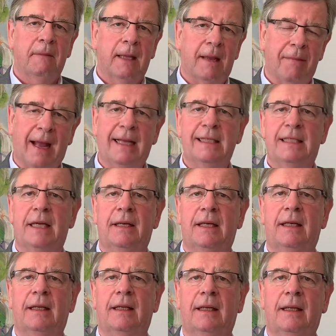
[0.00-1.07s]
Gemeinsinn,
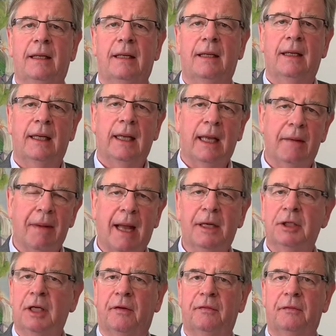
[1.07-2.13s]

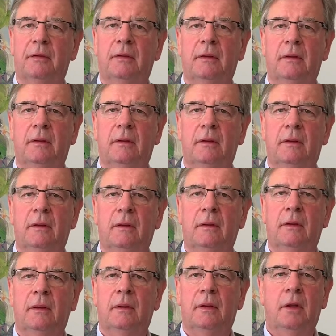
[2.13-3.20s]
Gemeinschaft.
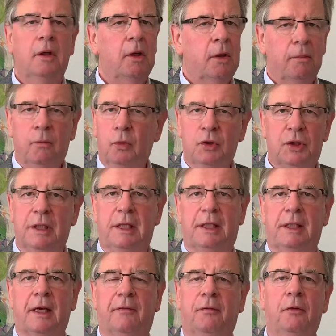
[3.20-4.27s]
Muss
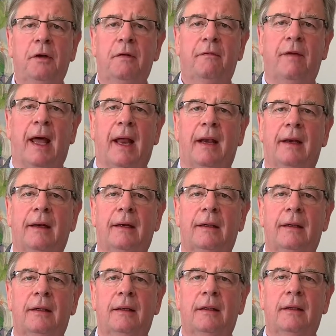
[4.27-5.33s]
nicht erfunden werden.
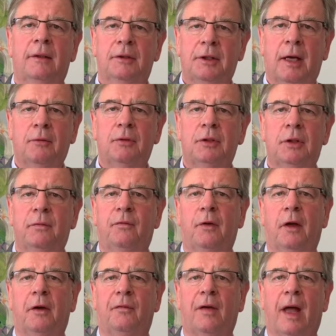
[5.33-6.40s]
Schaut zum
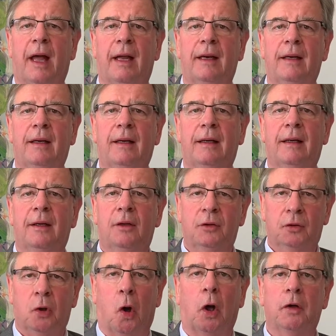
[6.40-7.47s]
Förderverein.
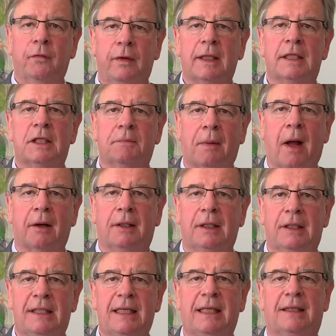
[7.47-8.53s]
Dort wird es
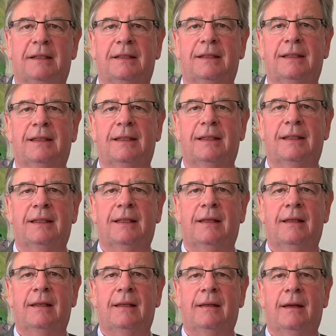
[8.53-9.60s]
praktiziert.
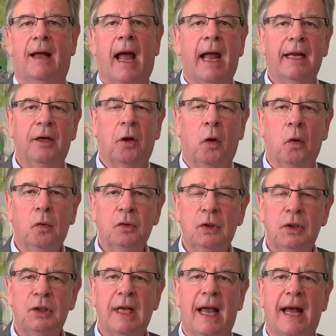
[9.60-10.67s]
Ein
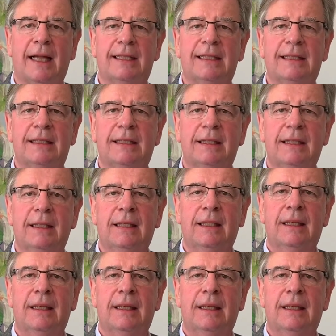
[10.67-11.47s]
großes Herz.